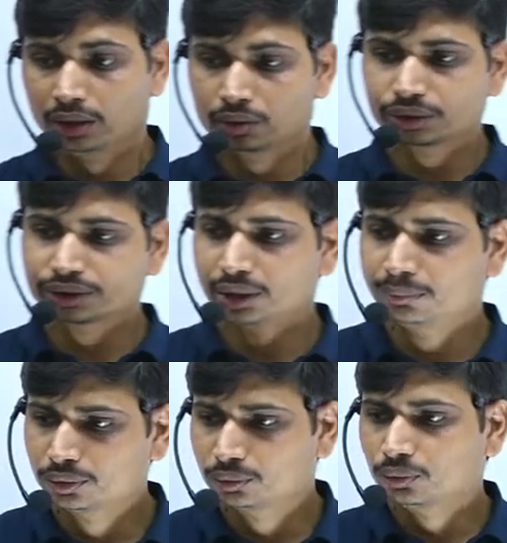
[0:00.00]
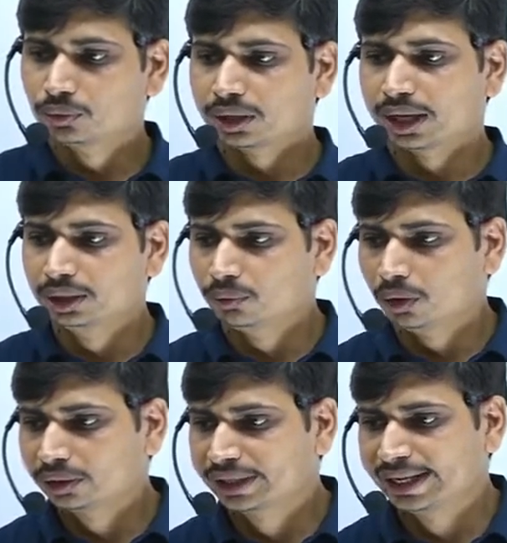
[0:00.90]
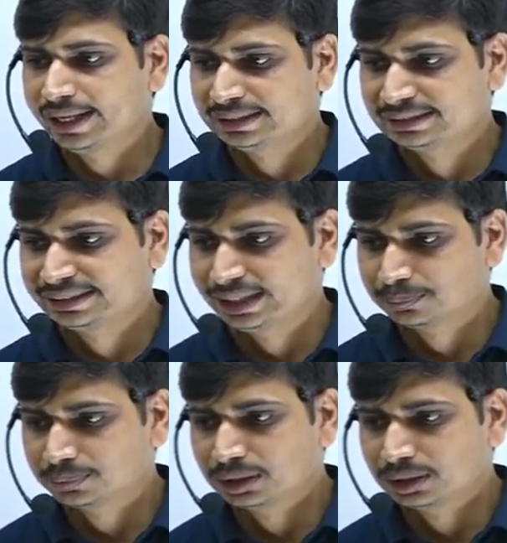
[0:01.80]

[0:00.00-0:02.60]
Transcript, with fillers: क्वेश्चन नंबर टू रानी वॉक टेन स्टेप